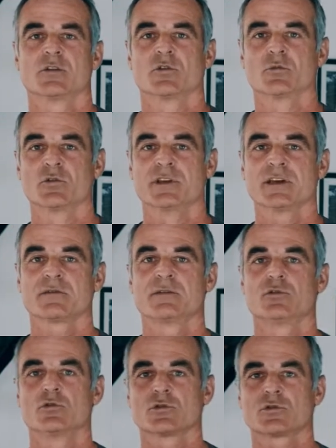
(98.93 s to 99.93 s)
que Moder
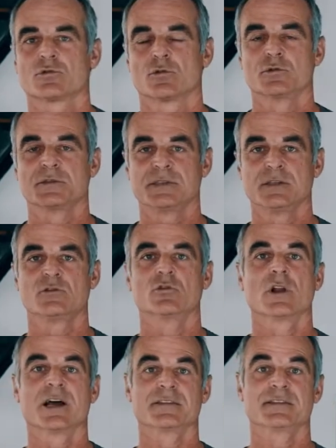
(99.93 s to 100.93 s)
figure sur le
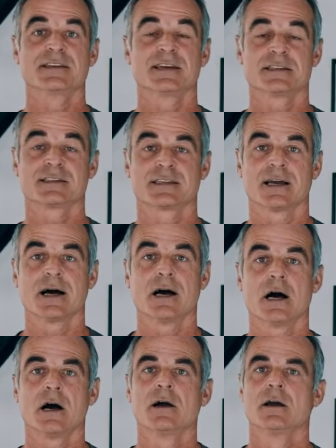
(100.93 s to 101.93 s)
site de la
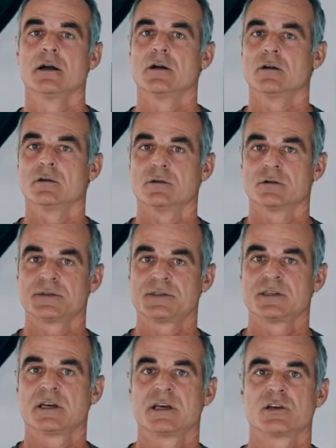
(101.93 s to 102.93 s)
DSA
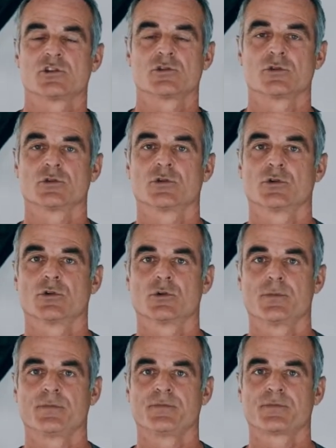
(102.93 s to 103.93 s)
siège
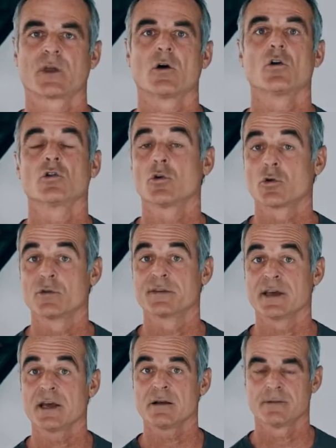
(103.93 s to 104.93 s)
en
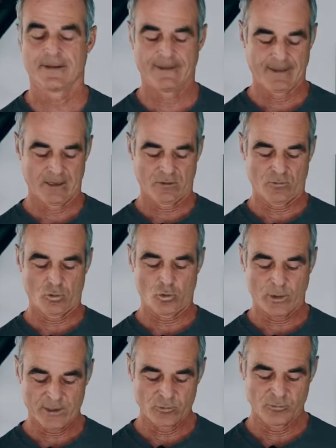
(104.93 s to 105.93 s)
Angleterre,
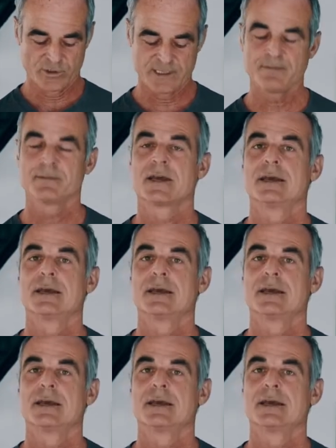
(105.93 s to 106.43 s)
au Royaume-Uni.